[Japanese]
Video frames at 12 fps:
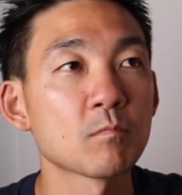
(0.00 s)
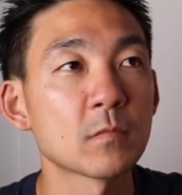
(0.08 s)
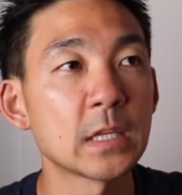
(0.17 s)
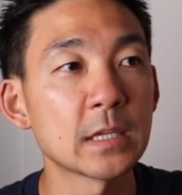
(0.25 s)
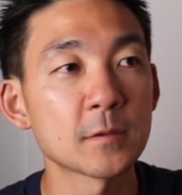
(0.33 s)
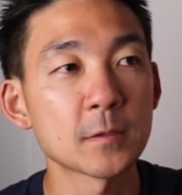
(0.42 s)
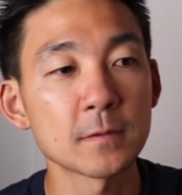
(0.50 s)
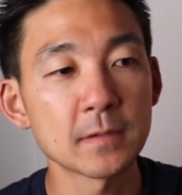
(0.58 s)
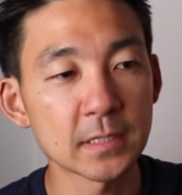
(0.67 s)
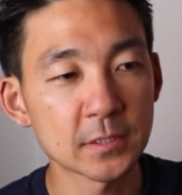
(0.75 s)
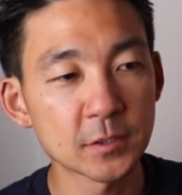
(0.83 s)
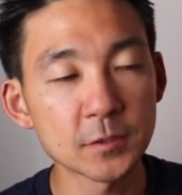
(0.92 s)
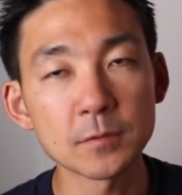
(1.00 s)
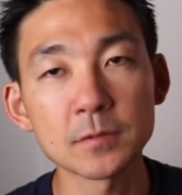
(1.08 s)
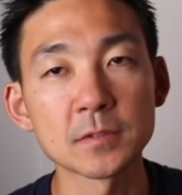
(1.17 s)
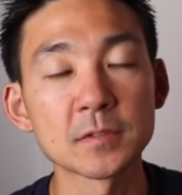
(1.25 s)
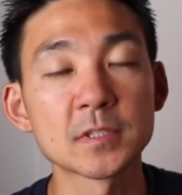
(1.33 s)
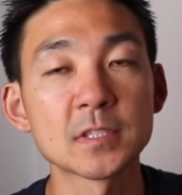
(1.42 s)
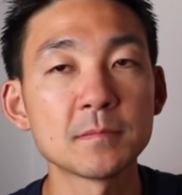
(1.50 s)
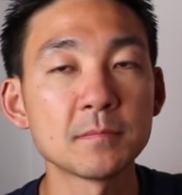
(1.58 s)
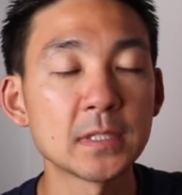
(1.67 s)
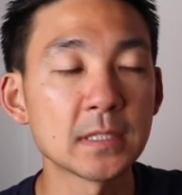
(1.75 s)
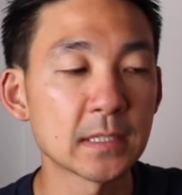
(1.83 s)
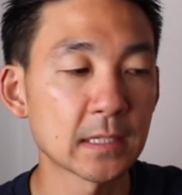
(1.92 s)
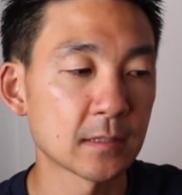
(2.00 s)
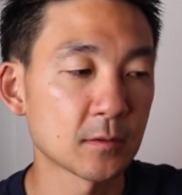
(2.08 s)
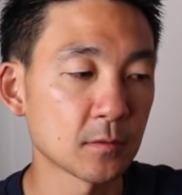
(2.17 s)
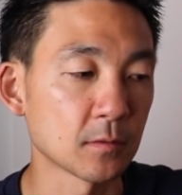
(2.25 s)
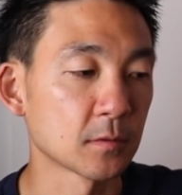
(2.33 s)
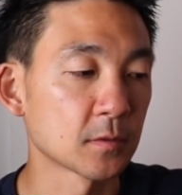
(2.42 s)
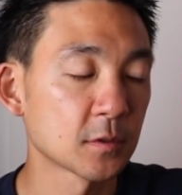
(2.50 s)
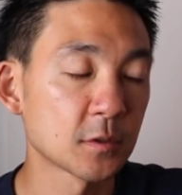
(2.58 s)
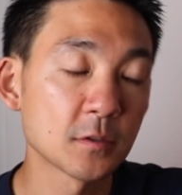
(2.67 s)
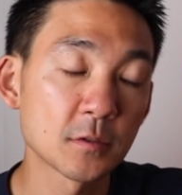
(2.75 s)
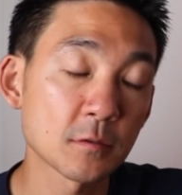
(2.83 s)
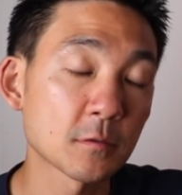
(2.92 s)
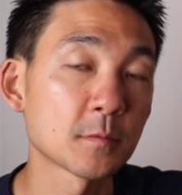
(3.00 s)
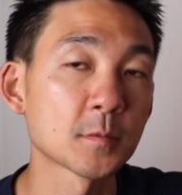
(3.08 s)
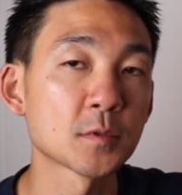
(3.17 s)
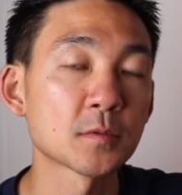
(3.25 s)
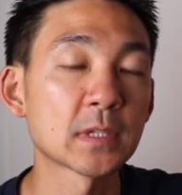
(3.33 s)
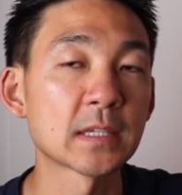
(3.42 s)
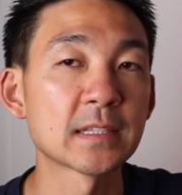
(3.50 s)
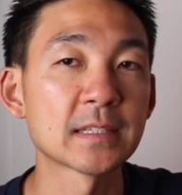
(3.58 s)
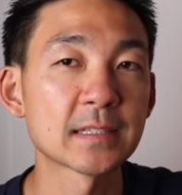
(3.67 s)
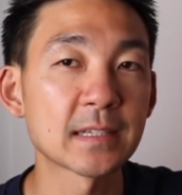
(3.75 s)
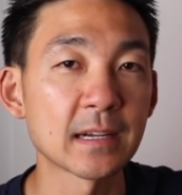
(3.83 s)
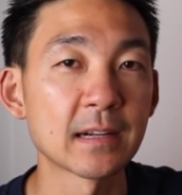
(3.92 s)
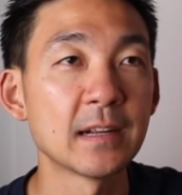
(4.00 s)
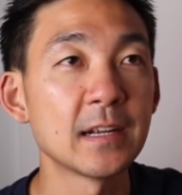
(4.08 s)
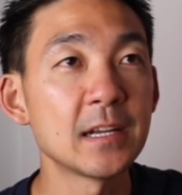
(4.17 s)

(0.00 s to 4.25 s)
で、それは中国の人民元のっていうところもそうなんですが、